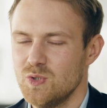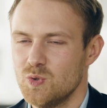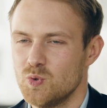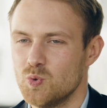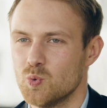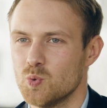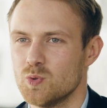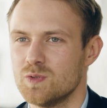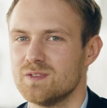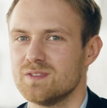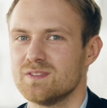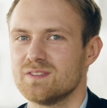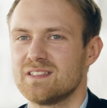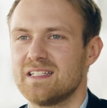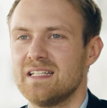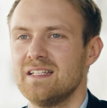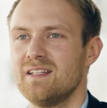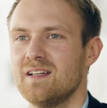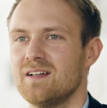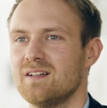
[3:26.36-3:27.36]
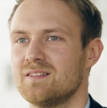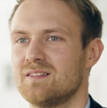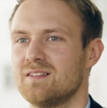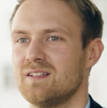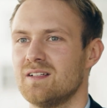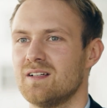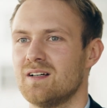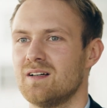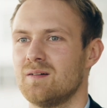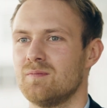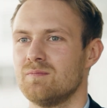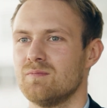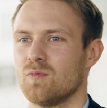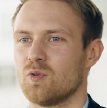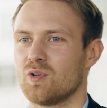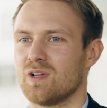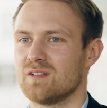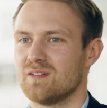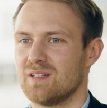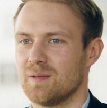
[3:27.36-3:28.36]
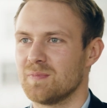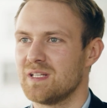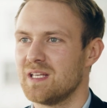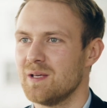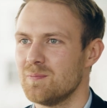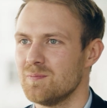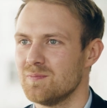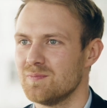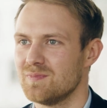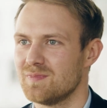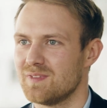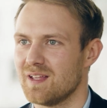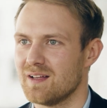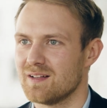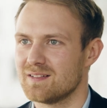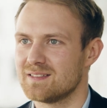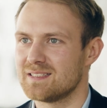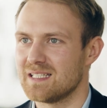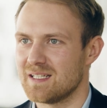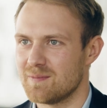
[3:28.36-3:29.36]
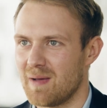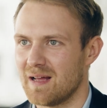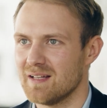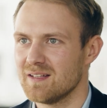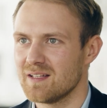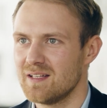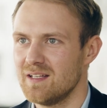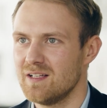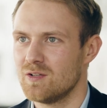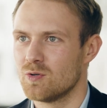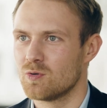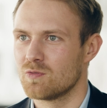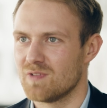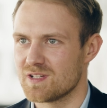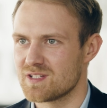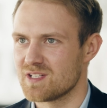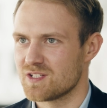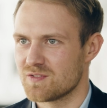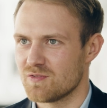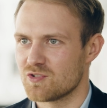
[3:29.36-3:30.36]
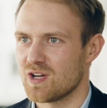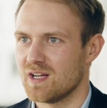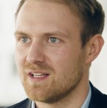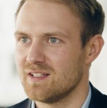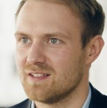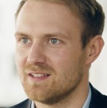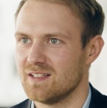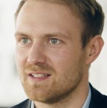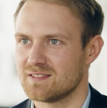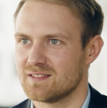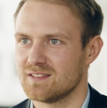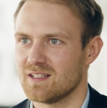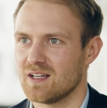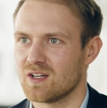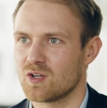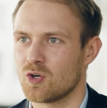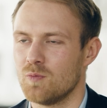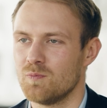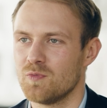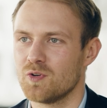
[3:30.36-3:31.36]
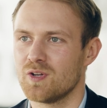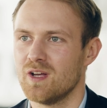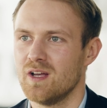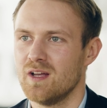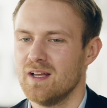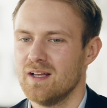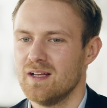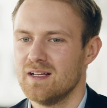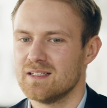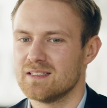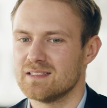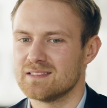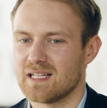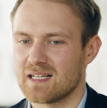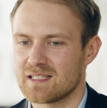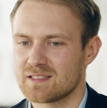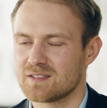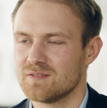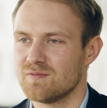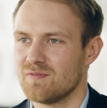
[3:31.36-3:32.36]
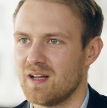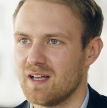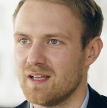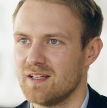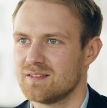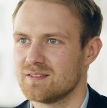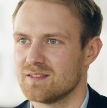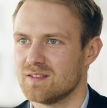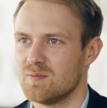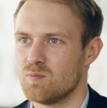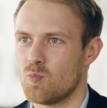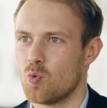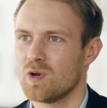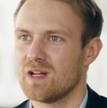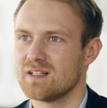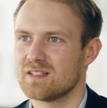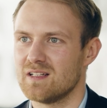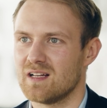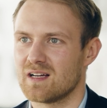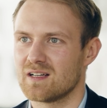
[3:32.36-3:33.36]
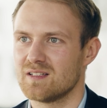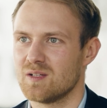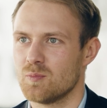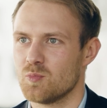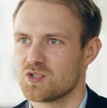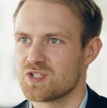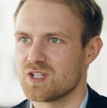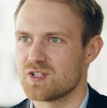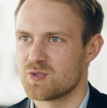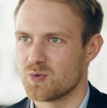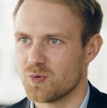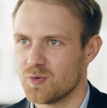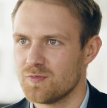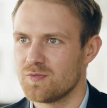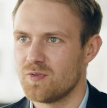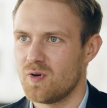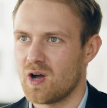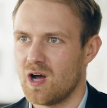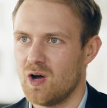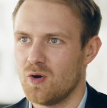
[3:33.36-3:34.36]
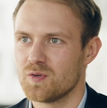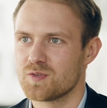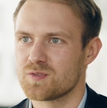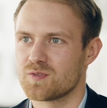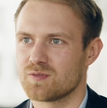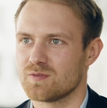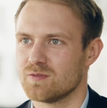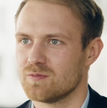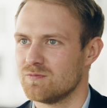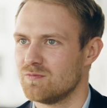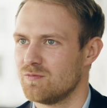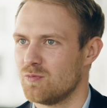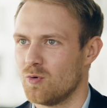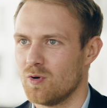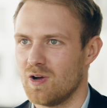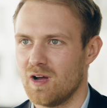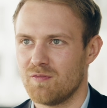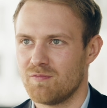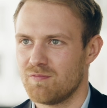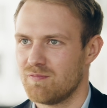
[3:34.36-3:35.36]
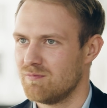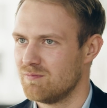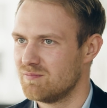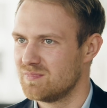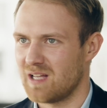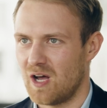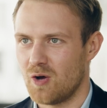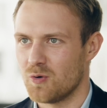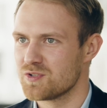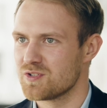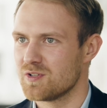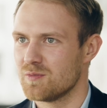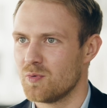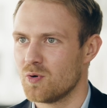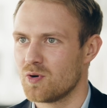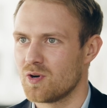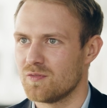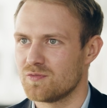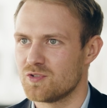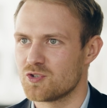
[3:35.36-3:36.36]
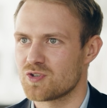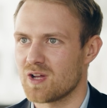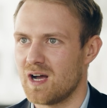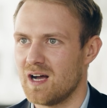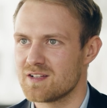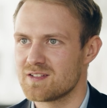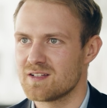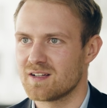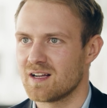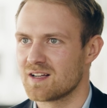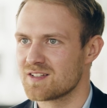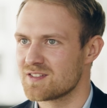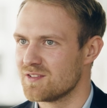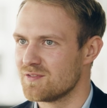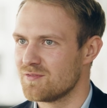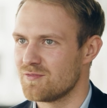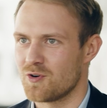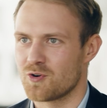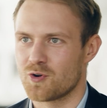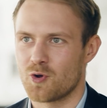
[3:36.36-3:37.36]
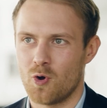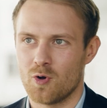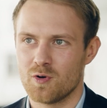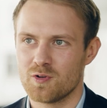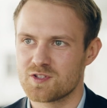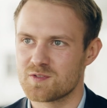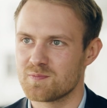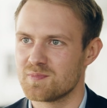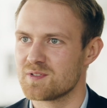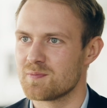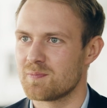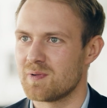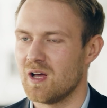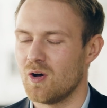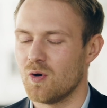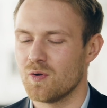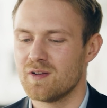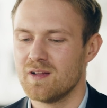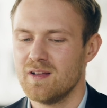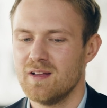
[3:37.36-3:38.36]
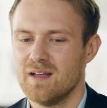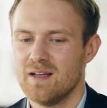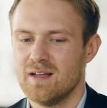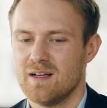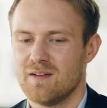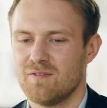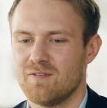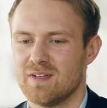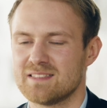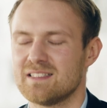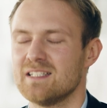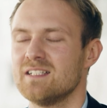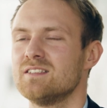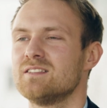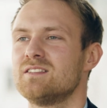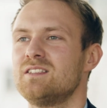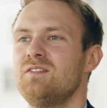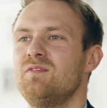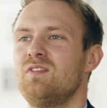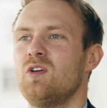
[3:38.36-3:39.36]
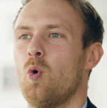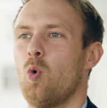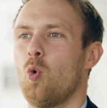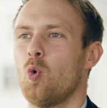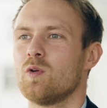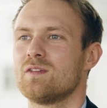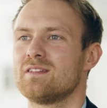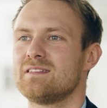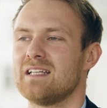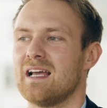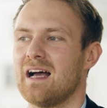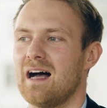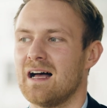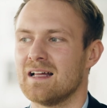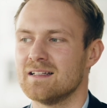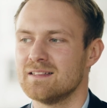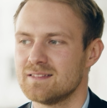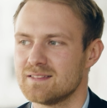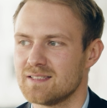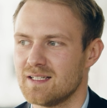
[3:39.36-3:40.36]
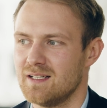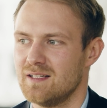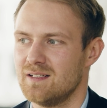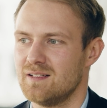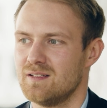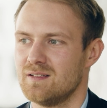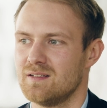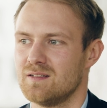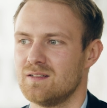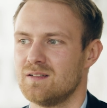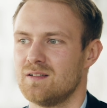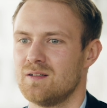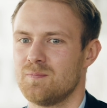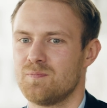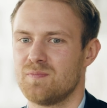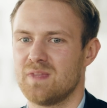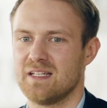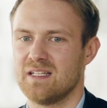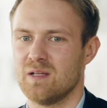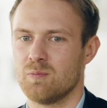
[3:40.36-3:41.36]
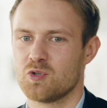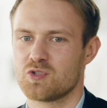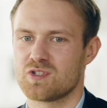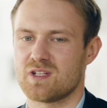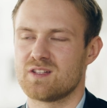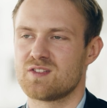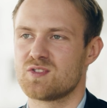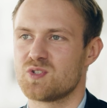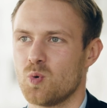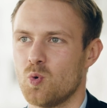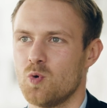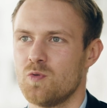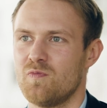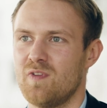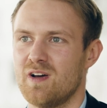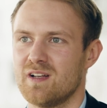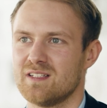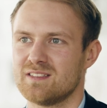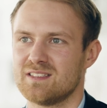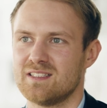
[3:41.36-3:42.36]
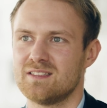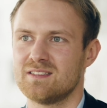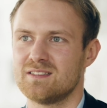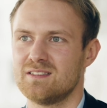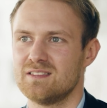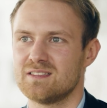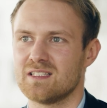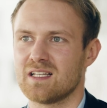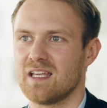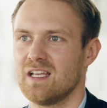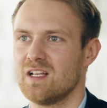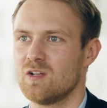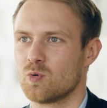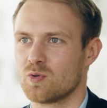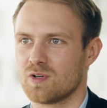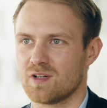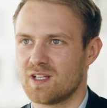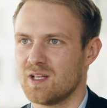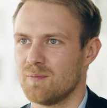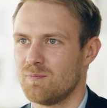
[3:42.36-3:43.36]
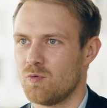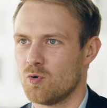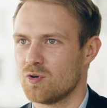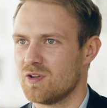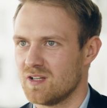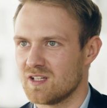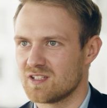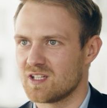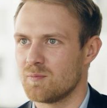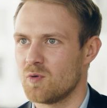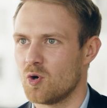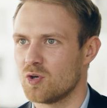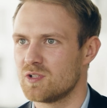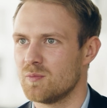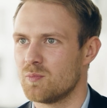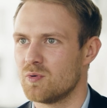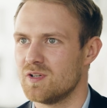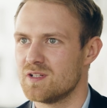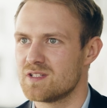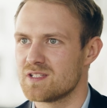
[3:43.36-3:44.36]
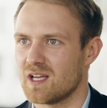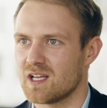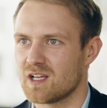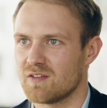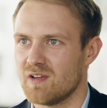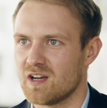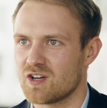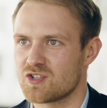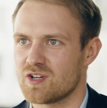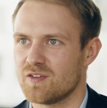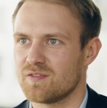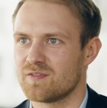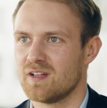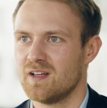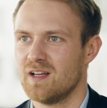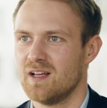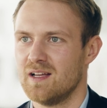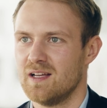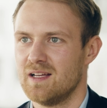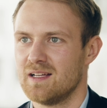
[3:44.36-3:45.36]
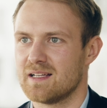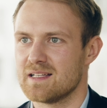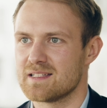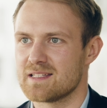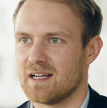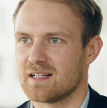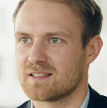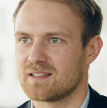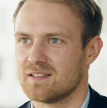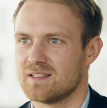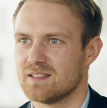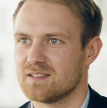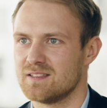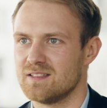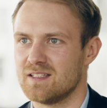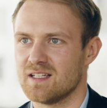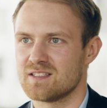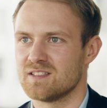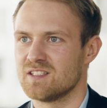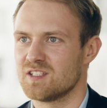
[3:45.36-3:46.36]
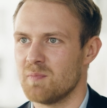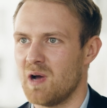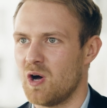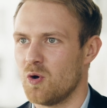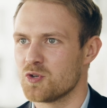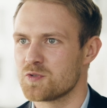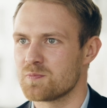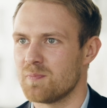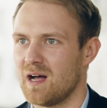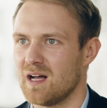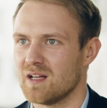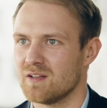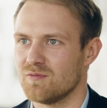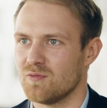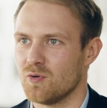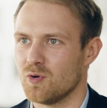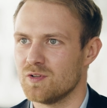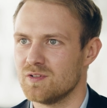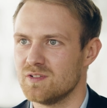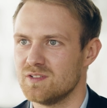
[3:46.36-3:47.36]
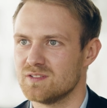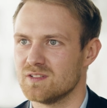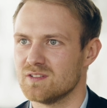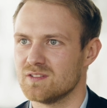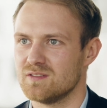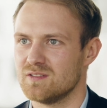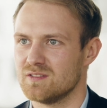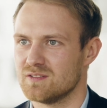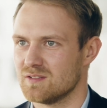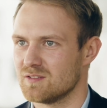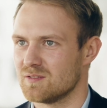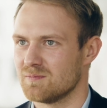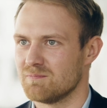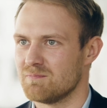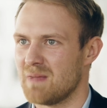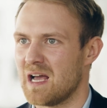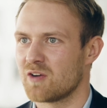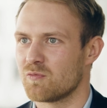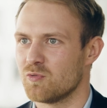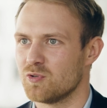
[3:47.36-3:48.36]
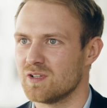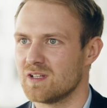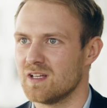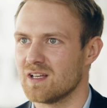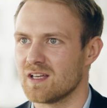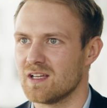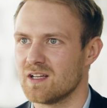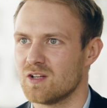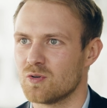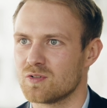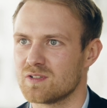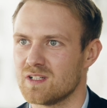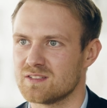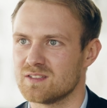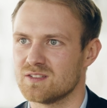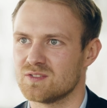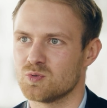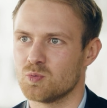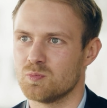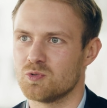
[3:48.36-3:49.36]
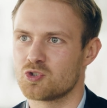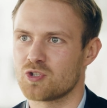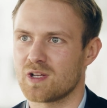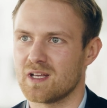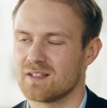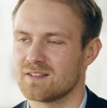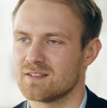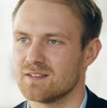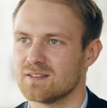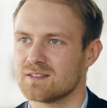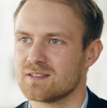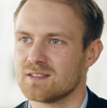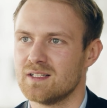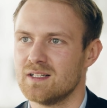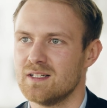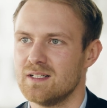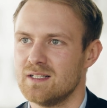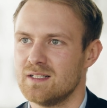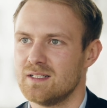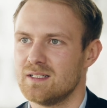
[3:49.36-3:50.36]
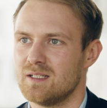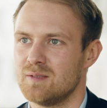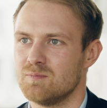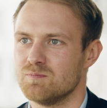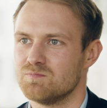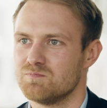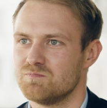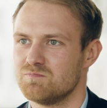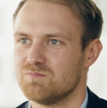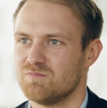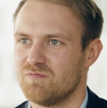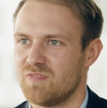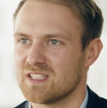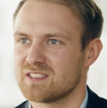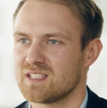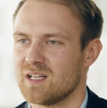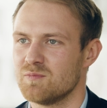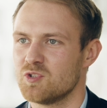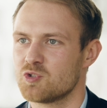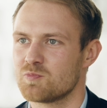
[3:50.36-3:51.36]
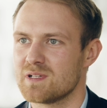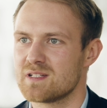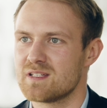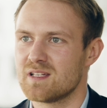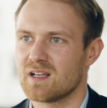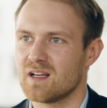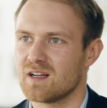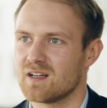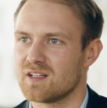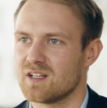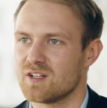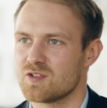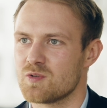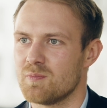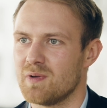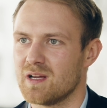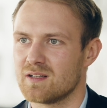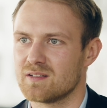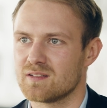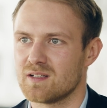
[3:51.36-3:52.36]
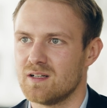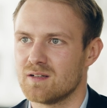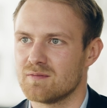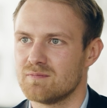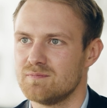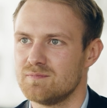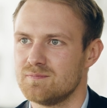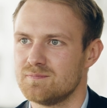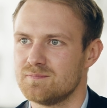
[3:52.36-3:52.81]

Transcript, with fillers: Nun ging ja der oder dem Kippen der Zehn-Mann-Regelung, was jetzt wahrscheinlich die nächsten Tage kommen wird, sachsenweit äh, monatelange Demonstrationen voraus, wo ja tausende Bürger auf die Straße gegangen sind, von Görlitz bis Plauen. Was denken Sie, wie hoch der Anteil äh, der Demonstrationen war, dass jetzt diese Regelung gekippt wurde, nachdem ja auch die Polizeigewerkschaft gesagt hat, dass die das nicht mehr ausbaden wollen, diese, diese merkwürdige Regelung, dass es so beschränkt ist? Ähm, was haben die Spaziergänger dazu beigetragen?